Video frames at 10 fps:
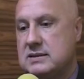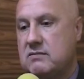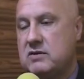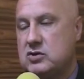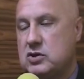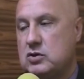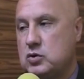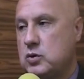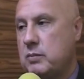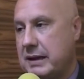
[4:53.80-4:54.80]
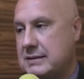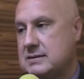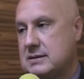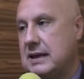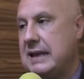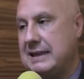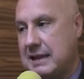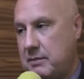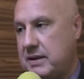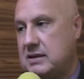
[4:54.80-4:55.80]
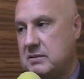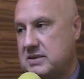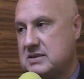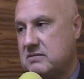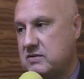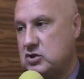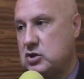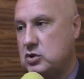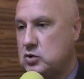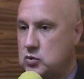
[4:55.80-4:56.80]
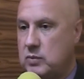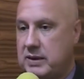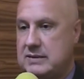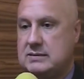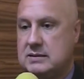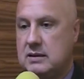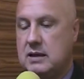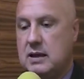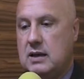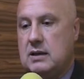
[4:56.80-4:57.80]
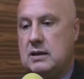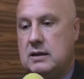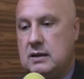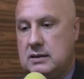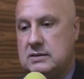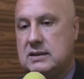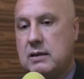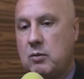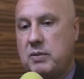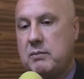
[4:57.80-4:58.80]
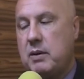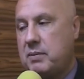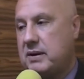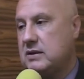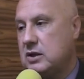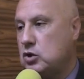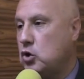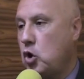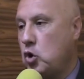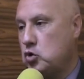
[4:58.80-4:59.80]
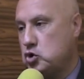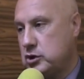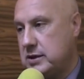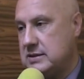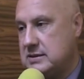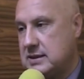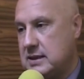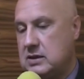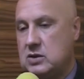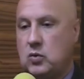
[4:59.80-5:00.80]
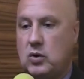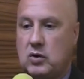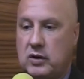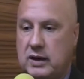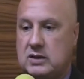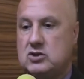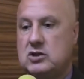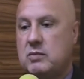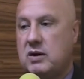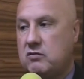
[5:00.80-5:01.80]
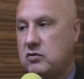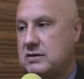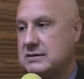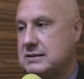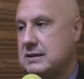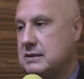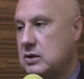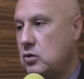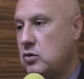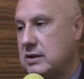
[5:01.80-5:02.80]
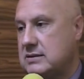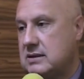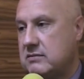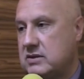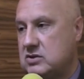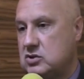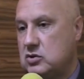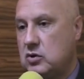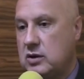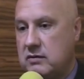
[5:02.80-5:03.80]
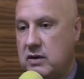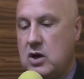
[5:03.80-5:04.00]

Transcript: facendo i suoi passi, lentamente ma sta facendo i suoi passi. Eh, stiamo prima prendendo noi coscienza di quello che è diciamo, la forza dell'olio extravergine di oliva,